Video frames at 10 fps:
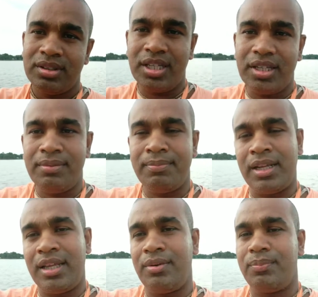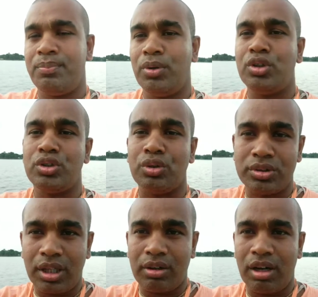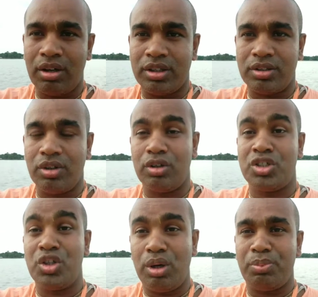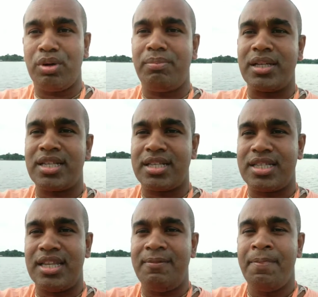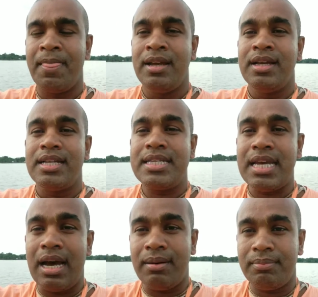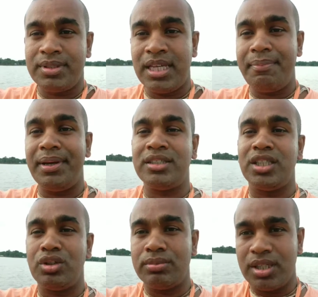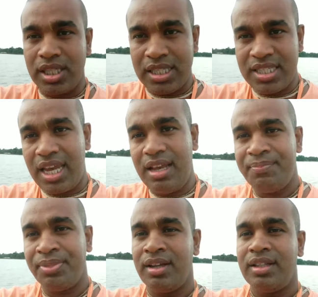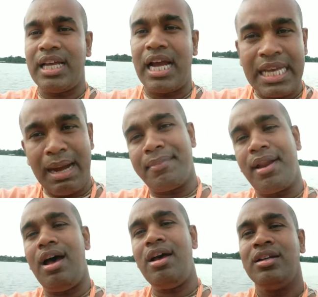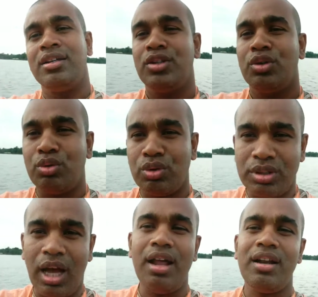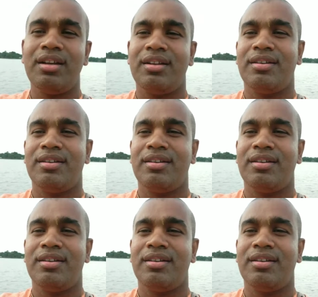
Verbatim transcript: সে মানে প্রকৃত উদ্ধার করা হয় তো শিল প্রবাদ চাচ্ছেন যে যে ব্যক্তি ডুবে যাচ্ছে তাকে আমরা উদ্ধার